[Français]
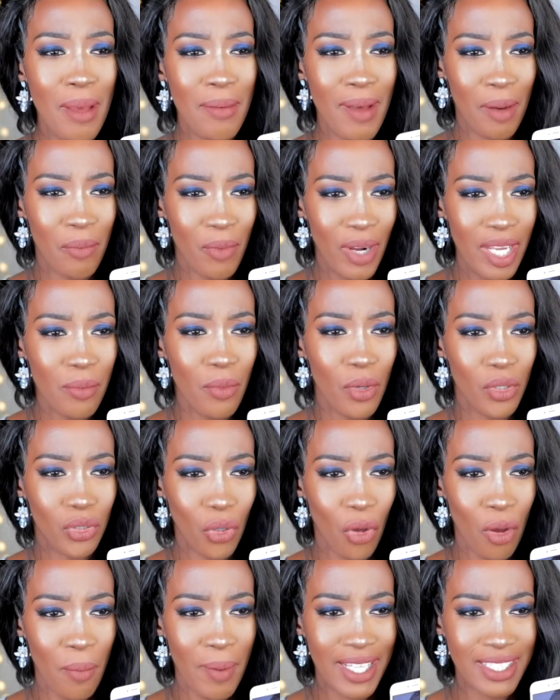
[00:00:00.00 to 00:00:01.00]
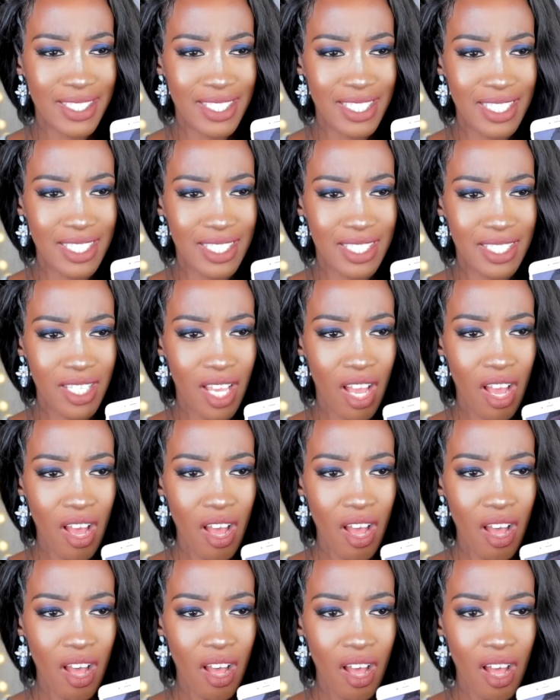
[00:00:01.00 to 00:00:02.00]
même à moi, il me traumatise. Oh
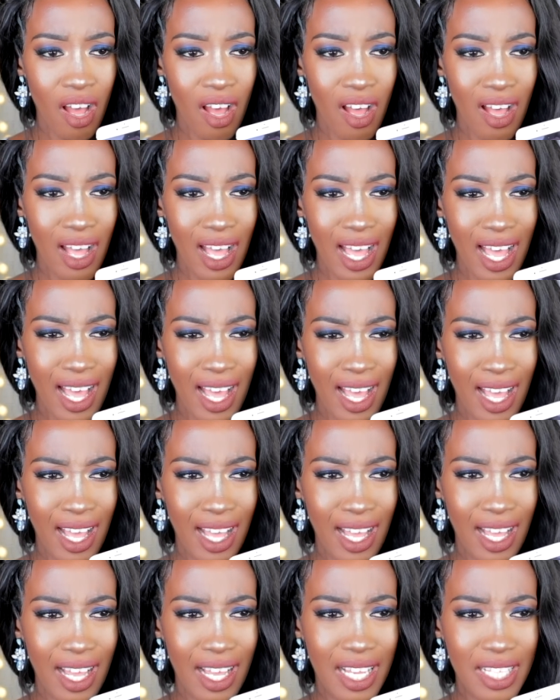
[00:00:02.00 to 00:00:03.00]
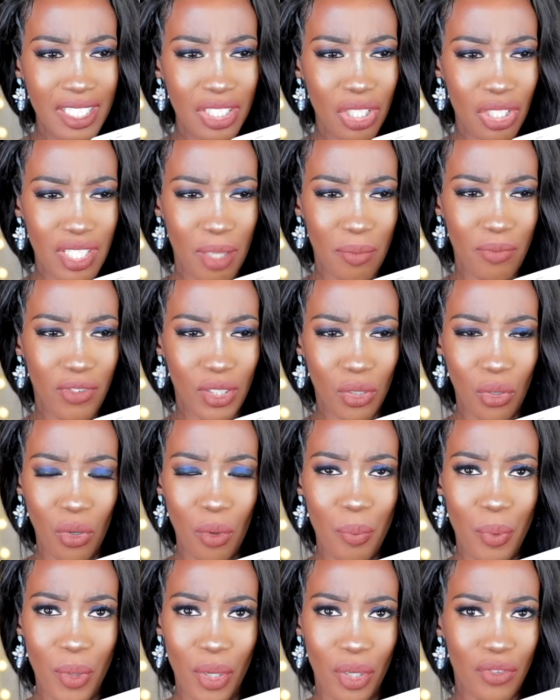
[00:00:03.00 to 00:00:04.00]
ah non, ça me fait
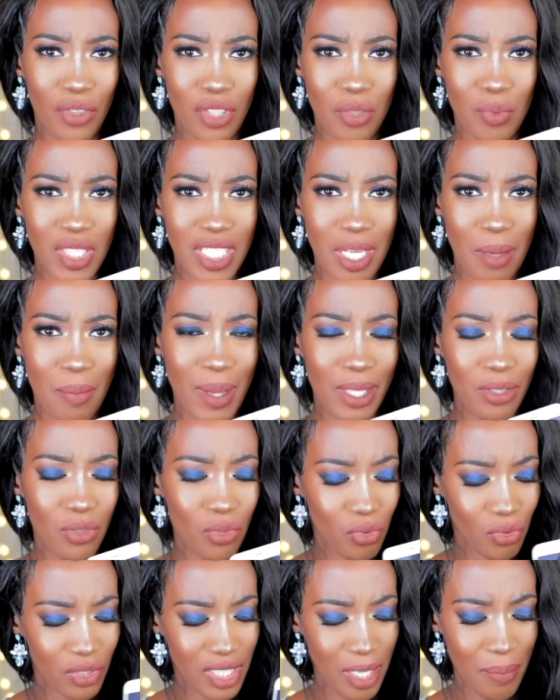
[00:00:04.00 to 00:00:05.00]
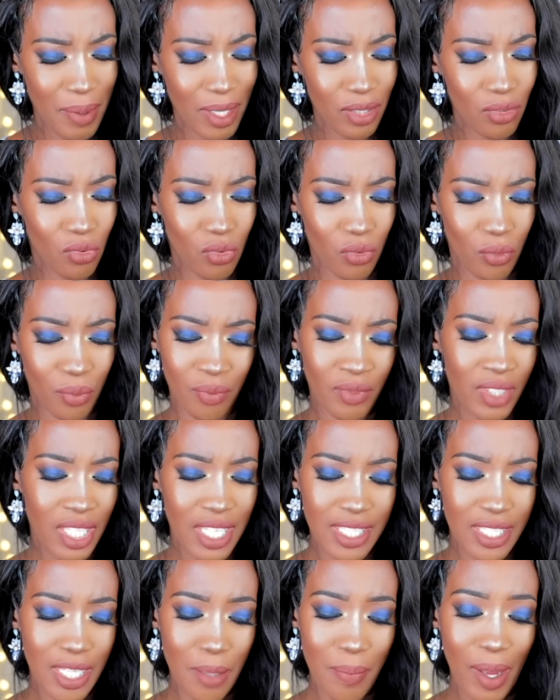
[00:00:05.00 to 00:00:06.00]
trop peur. Franchement, j'aime pas du tout, j'aime pas du tout.
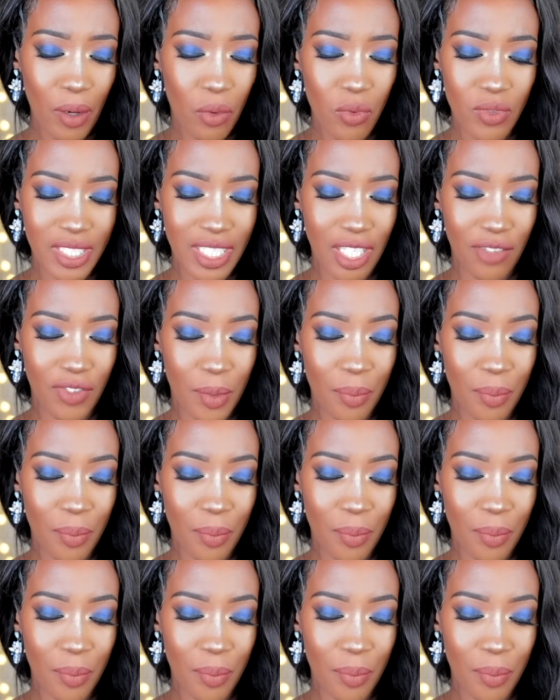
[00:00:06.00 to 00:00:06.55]
C'est pas cool ce qu'elle